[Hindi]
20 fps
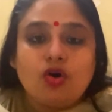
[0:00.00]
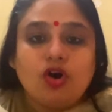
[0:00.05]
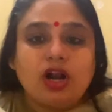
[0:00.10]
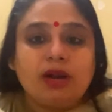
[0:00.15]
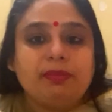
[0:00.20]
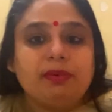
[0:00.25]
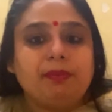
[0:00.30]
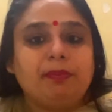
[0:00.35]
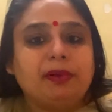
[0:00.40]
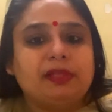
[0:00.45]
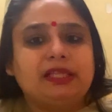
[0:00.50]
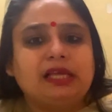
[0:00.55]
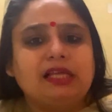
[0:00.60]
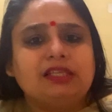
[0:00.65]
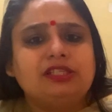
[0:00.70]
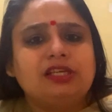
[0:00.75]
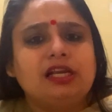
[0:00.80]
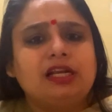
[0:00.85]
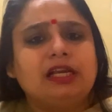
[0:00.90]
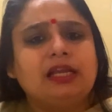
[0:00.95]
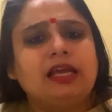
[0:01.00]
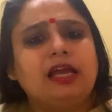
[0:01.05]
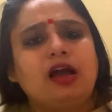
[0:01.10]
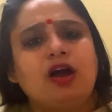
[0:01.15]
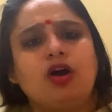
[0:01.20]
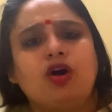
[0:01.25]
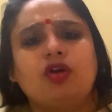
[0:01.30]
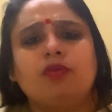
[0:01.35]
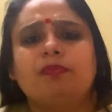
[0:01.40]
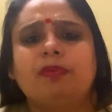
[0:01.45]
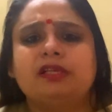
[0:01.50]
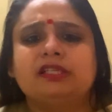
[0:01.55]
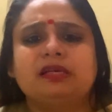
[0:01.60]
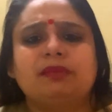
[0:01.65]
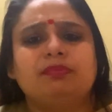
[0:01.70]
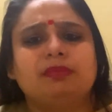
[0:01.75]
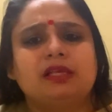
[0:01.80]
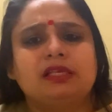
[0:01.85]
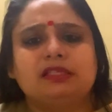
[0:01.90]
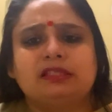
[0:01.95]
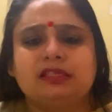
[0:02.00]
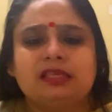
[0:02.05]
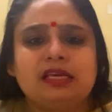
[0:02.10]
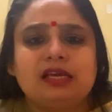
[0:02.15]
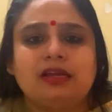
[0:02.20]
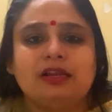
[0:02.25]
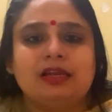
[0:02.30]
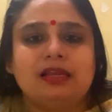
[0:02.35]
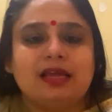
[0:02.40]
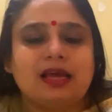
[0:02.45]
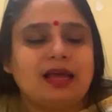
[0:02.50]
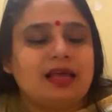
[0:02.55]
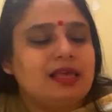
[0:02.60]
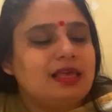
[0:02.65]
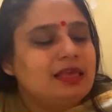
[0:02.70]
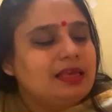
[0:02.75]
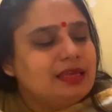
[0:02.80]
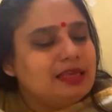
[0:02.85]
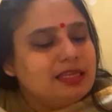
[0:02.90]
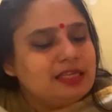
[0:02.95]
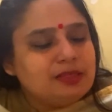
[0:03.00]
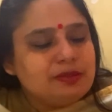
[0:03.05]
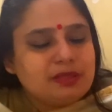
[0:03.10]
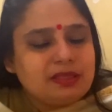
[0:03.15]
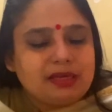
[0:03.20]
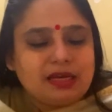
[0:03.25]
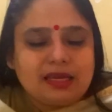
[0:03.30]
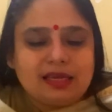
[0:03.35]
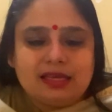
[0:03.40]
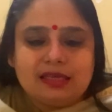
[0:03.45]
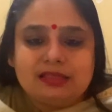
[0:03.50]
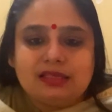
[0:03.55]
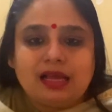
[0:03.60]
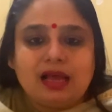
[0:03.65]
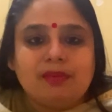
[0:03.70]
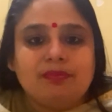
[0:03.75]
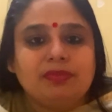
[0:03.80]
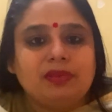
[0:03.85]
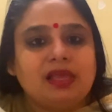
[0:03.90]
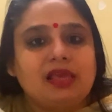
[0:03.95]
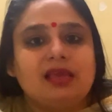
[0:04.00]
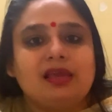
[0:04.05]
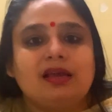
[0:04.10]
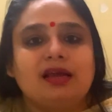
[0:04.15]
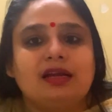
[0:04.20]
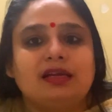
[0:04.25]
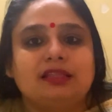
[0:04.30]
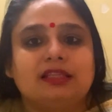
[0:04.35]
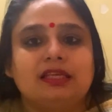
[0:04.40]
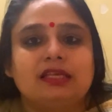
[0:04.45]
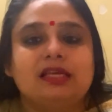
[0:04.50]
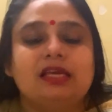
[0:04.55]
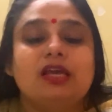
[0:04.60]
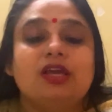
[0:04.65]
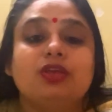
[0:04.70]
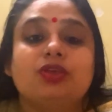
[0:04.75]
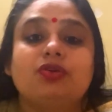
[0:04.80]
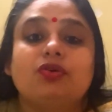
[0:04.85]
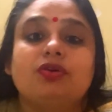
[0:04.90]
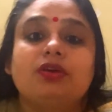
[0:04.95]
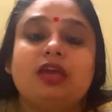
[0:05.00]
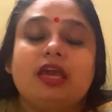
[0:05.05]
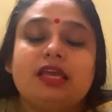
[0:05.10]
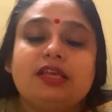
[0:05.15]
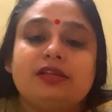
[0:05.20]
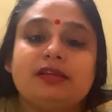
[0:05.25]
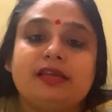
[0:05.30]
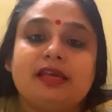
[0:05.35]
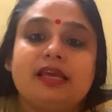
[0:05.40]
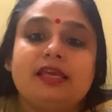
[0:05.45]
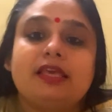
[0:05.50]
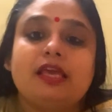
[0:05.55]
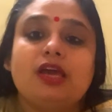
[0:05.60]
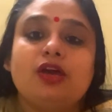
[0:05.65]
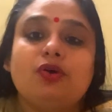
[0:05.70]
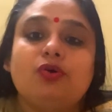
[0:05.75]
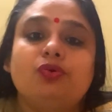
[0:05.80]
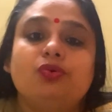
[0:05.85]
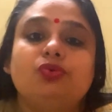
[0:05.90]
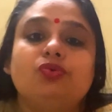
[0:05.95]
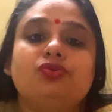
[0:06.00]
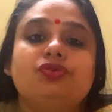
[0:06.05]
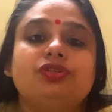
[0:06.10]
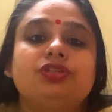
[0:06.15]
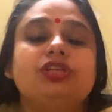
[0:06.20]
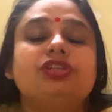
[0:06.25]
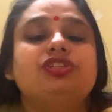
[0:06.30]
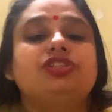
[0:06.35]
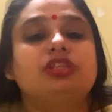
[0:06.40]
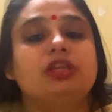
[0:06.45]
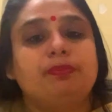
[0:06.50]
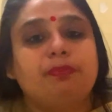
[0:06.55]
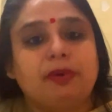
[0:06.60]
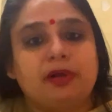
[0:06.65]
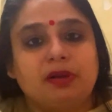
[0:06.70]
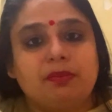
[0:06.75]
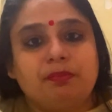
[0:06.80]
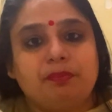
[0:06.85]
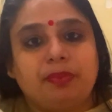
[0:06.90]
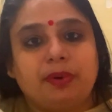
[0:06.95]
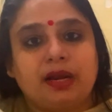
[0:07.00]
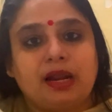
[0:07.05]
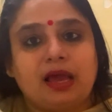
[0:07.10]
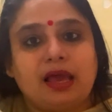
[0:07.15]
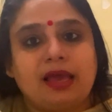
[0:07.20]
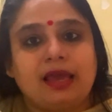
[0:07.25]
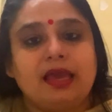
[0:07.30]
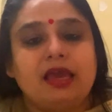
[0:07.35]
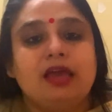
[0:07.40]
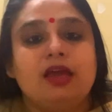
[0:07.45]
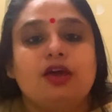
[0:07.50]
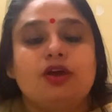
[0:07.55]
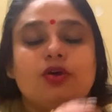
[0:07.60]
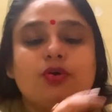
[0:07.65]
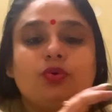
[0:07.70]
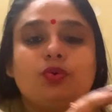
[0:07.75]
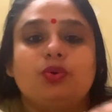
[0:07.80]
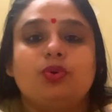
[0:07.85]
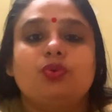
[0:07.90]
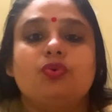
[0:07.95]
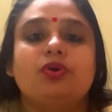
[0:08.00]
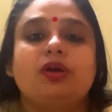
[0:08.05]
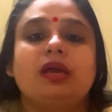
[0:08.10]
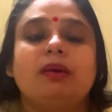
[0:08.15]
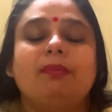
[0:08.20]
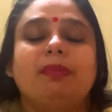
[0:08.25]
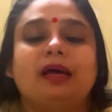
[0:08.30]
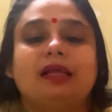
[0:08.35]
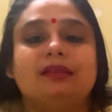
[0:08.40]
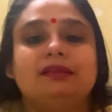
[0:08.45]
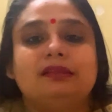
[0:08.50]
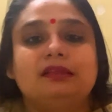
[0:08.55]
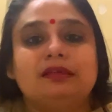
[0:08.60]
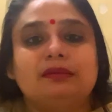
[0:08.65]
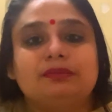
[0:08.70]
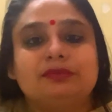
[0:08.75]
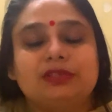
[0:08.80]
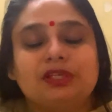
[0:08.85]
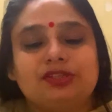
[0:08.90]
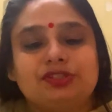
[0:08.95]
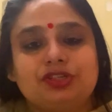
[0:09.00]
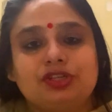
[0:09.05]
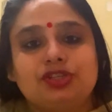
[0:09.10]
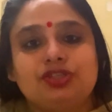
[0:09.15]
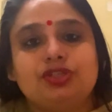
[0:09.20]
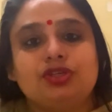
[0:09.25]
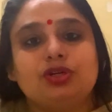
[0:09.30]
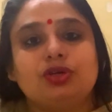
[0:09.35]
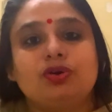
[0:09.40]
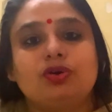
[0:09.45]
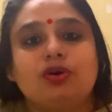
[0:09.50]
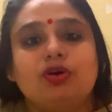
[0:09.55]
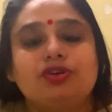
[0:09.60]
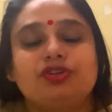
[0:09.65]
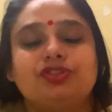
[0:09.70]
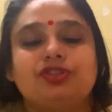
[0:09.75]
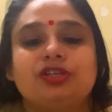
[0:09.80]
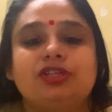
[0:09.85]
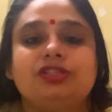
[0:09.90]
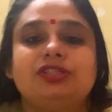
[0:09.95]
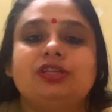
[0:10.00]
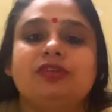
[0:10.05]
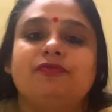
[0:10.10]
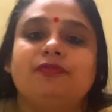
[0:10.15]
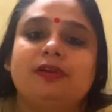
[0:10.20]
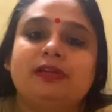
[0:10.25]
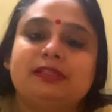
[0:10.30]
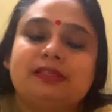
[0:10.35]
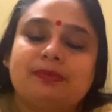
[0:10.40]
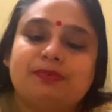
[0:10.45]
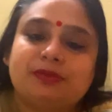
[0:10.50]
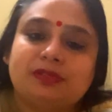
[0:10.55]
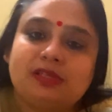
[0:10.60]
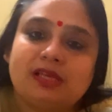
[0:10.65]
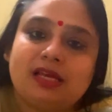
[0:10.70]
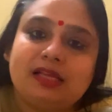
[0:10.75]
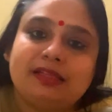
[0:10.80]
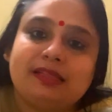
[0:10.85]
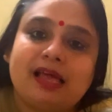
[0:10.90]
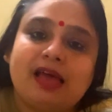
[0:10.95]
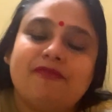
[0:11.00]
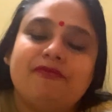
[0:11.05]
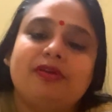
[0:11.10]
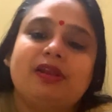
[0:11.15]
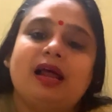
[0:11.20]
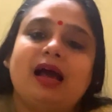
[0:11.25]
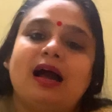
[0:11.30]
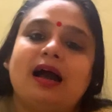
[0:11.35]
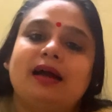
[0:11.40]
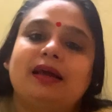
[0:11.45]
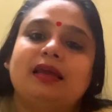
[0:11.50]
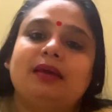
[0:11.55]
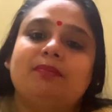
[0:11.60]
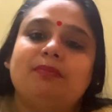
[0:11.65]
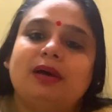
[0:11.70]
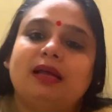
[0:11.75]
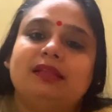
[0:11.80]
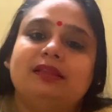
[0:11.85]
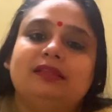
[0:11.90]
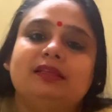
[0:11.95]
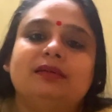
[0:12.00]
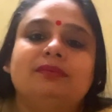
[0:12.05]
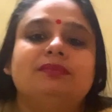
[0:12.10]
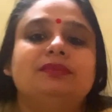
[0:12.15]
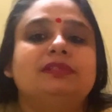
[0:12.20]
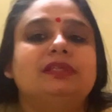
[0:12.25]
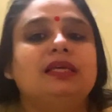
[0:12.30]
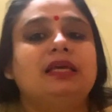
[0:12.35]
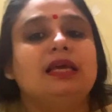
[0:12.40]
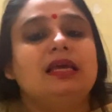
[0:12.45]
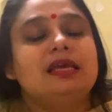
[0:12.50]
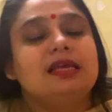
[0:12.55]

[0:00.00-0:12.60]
और हमें पता चल गया और बस हमने सीख लिया इस तरीके से हम नहीं करते क्योंकि रेखी गुरु शिष्य परंपरा है गुरु के माध्यम से शिष्य को और शिष्य फिर सब सीखता है फिर आगे माध्यम से